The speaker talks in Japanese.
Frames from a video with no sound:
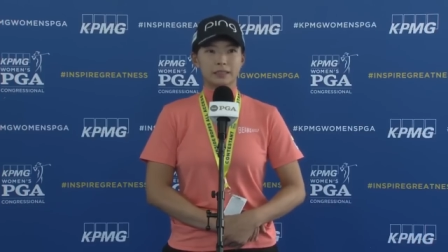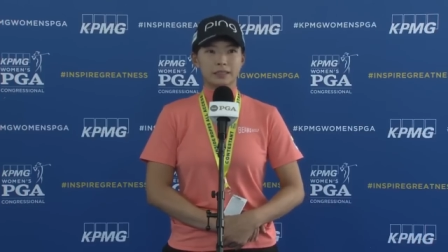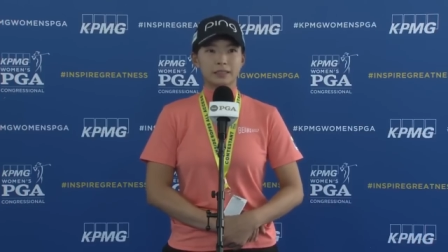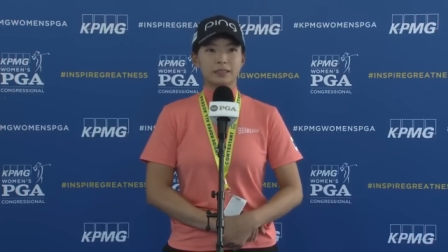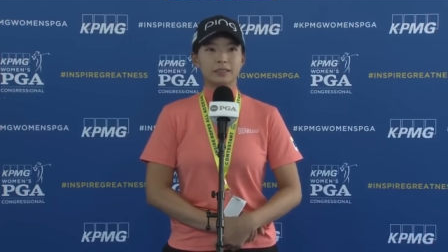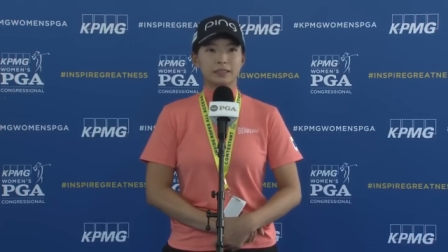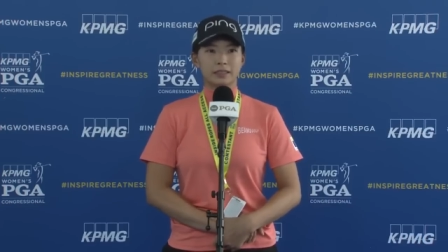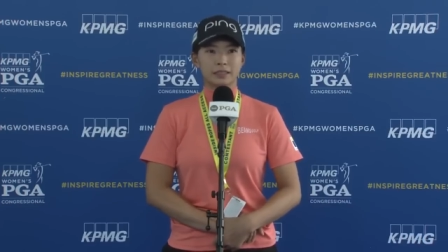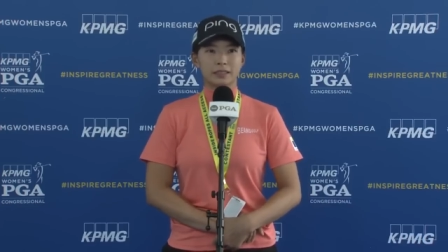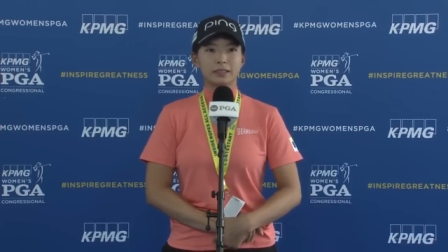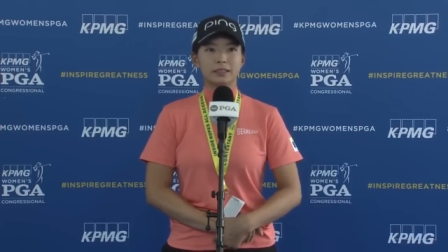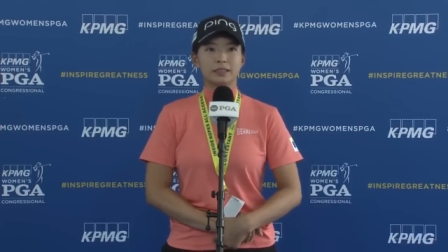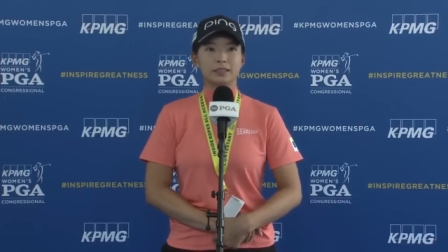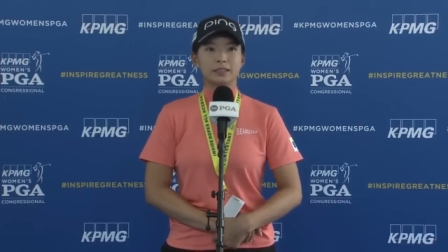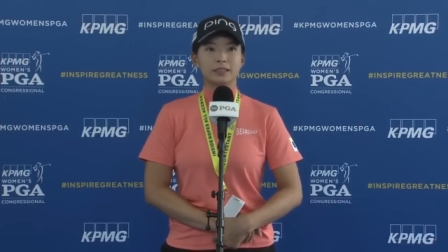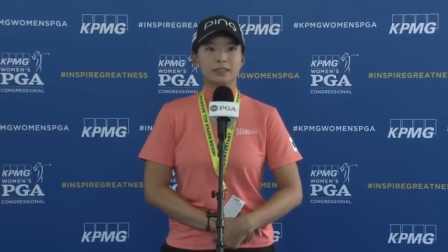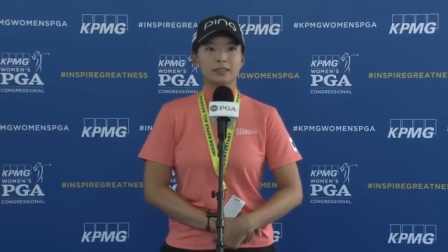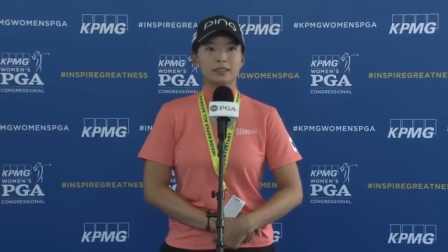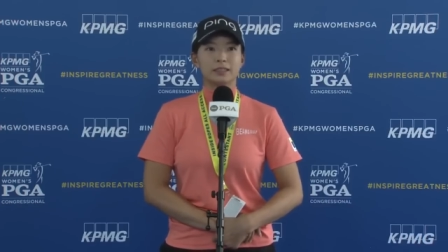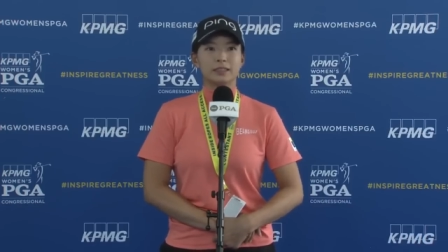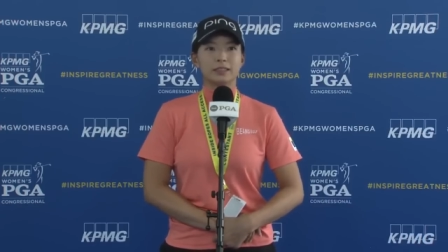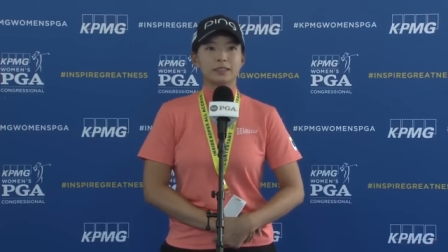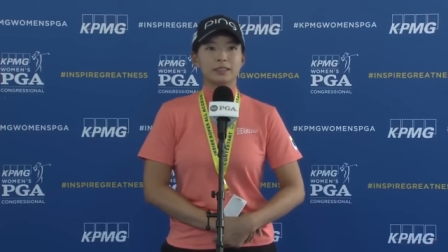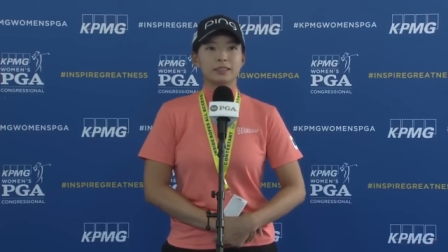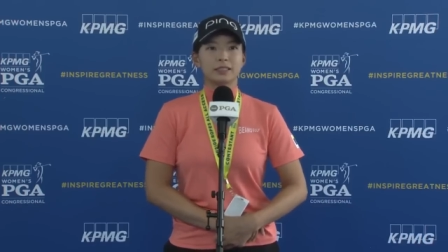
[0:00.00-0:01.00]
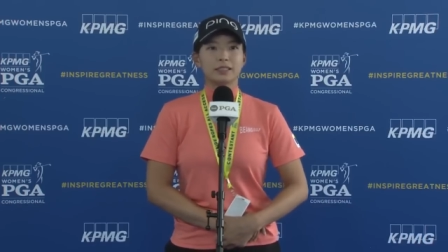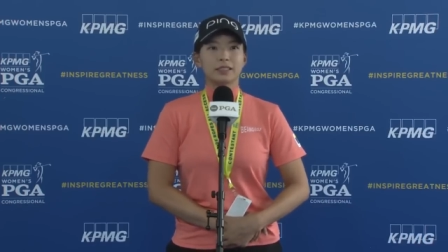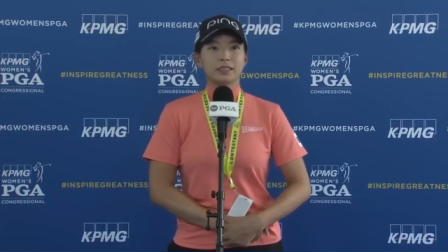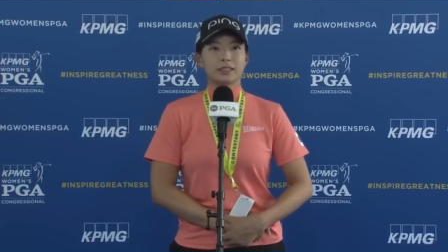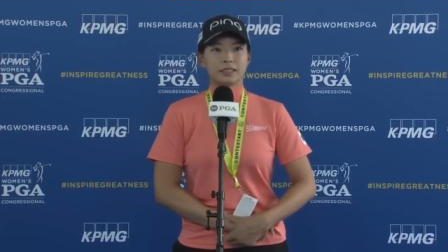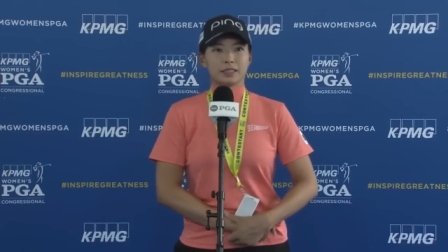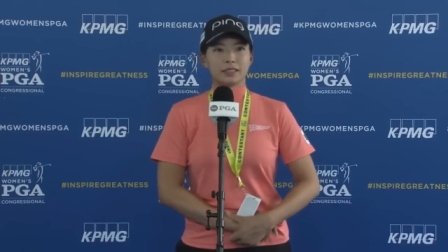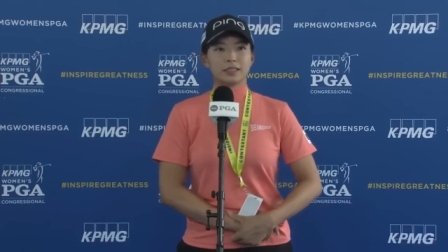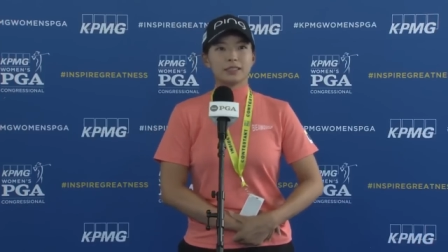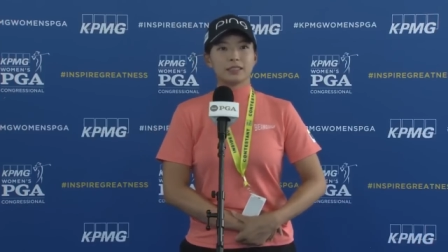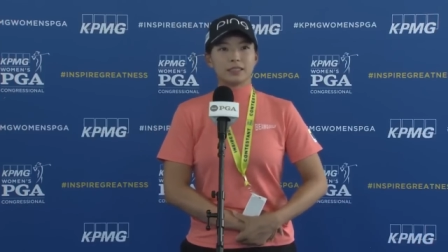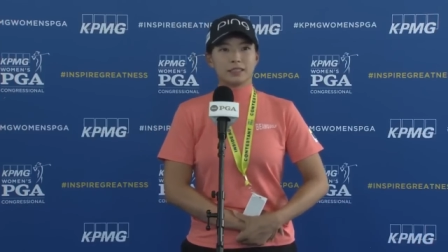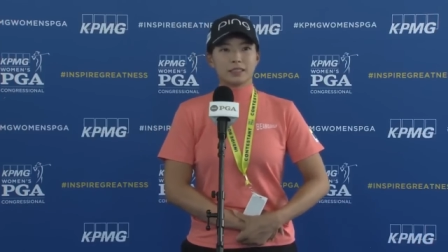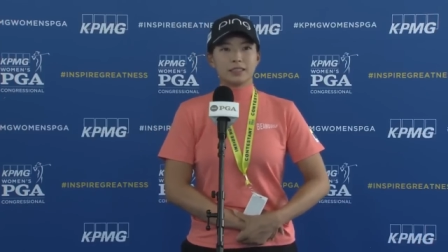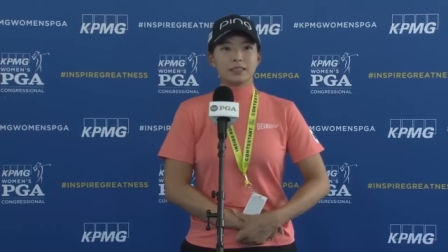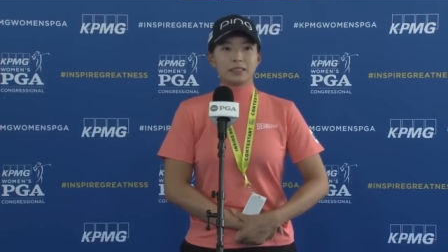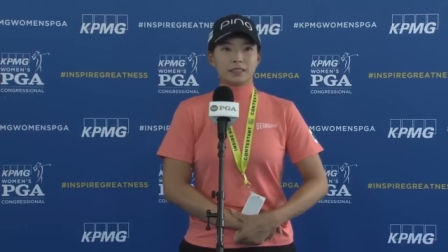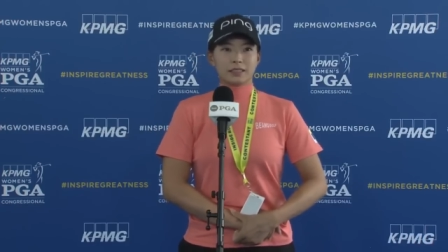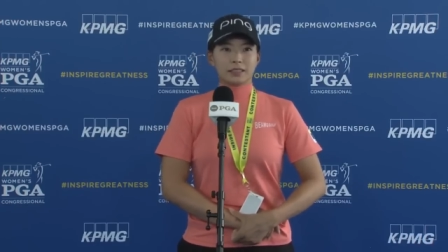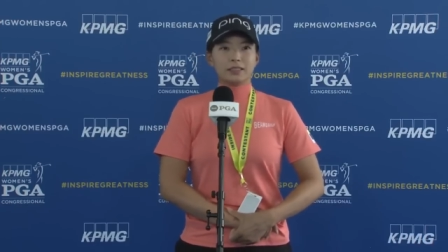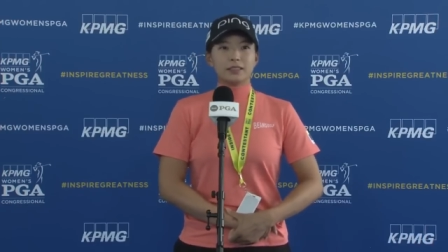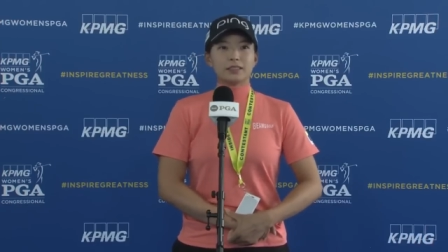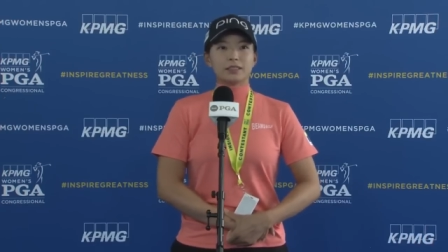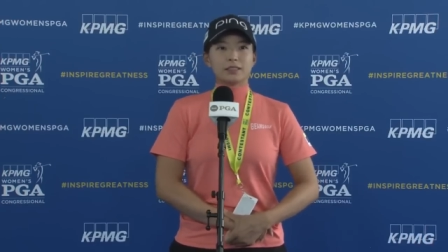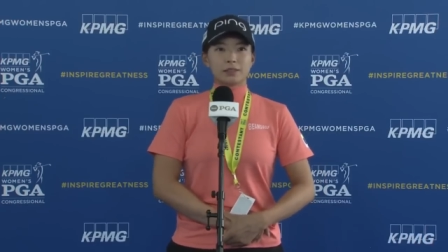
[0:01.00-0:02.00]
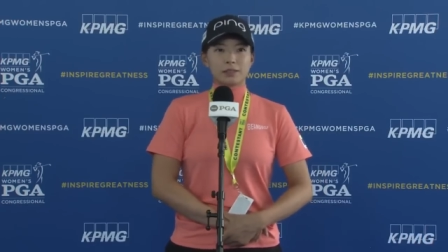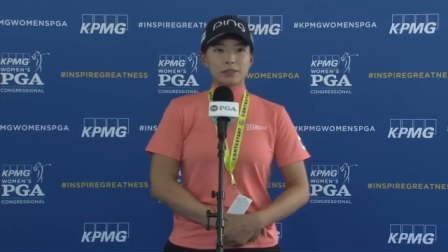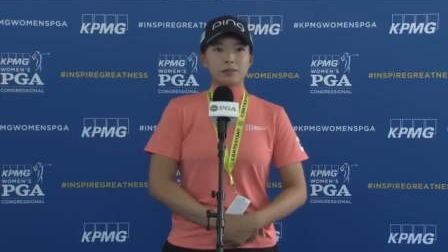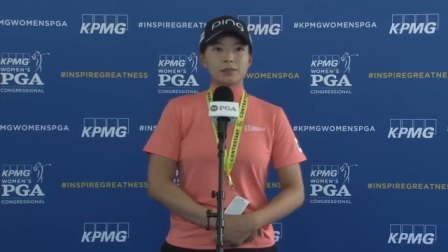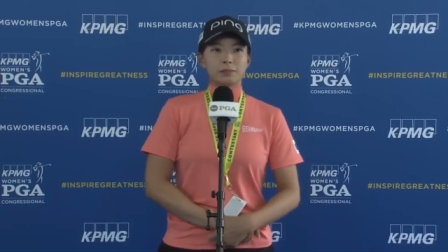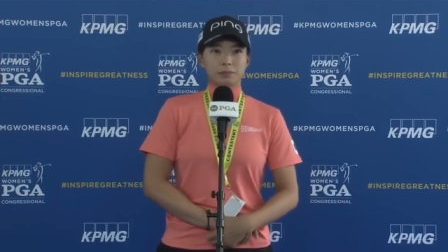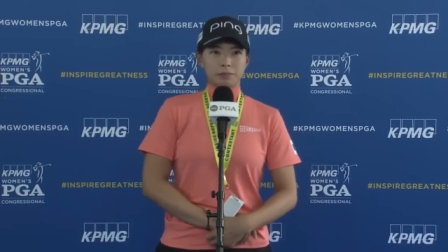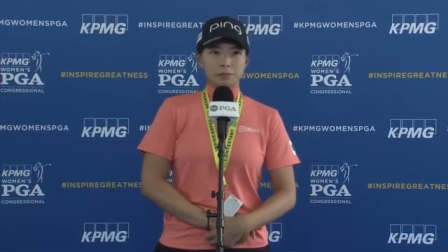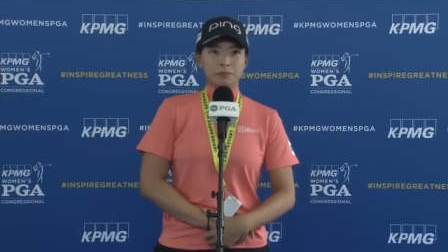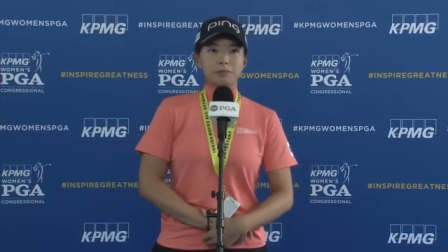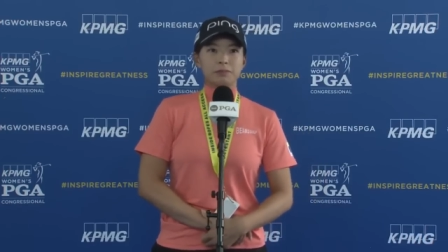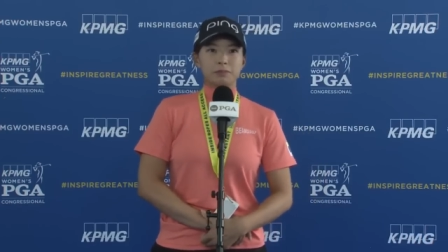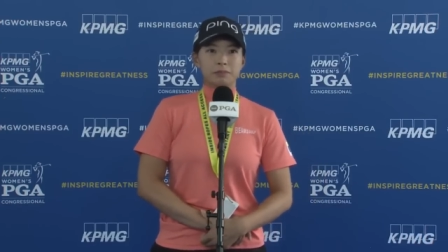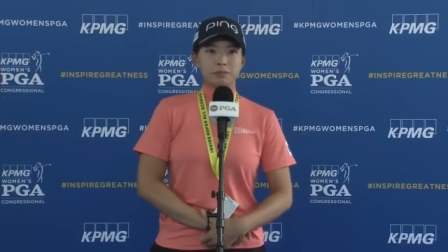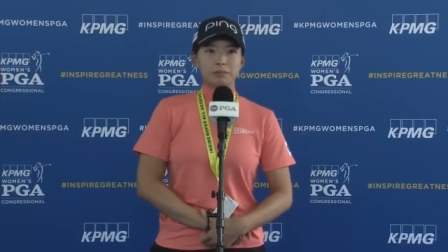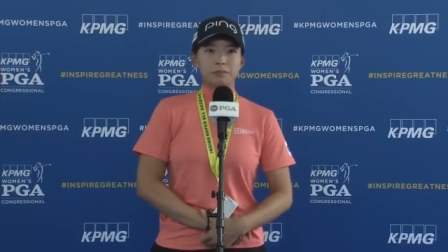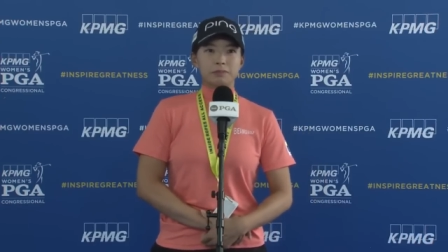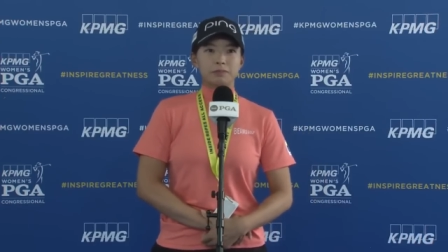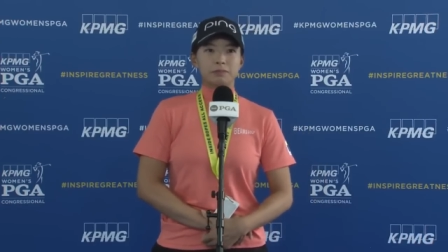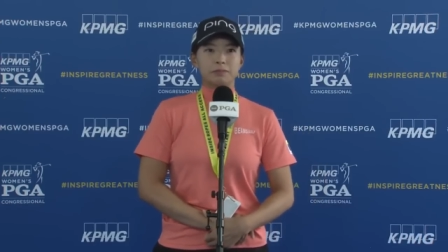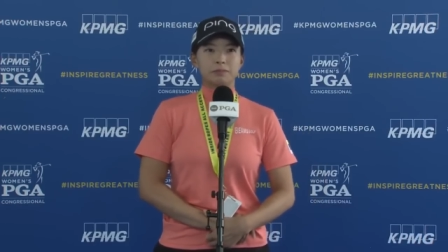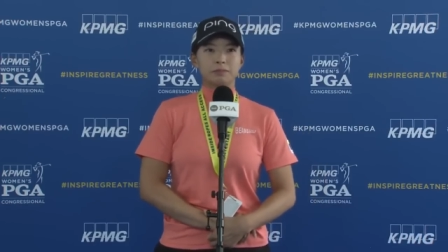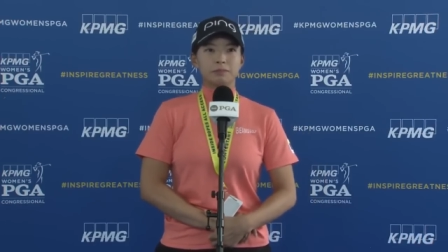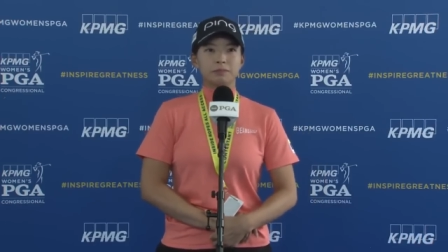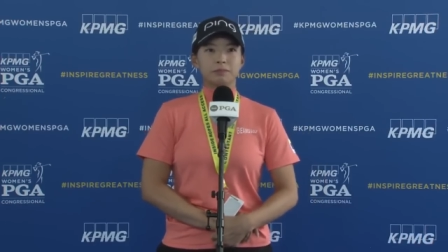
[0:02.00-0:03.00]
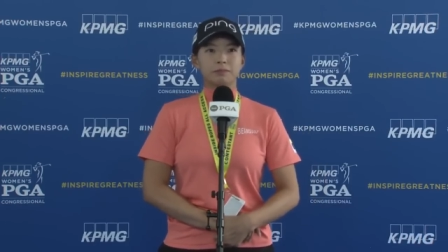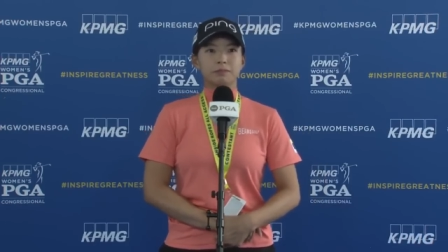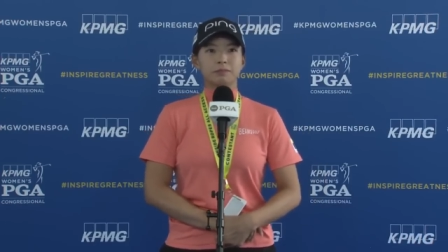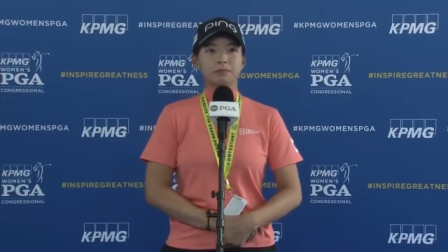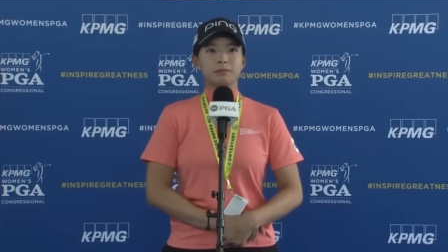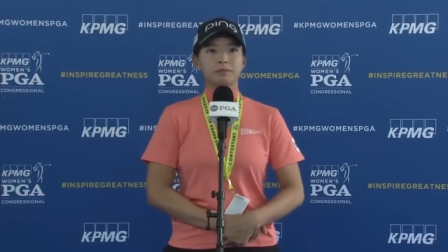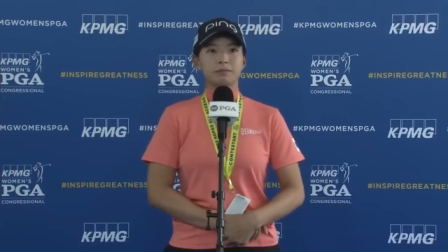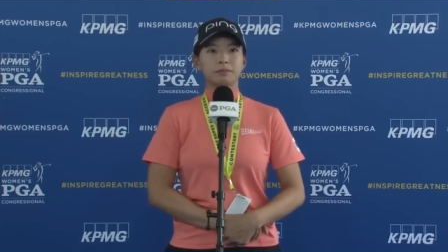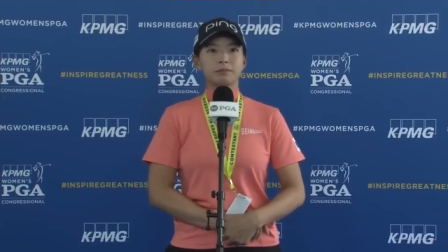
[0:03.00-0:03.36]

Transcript: ここっていうのはなんかそういう自分の中でちょっと位置づけが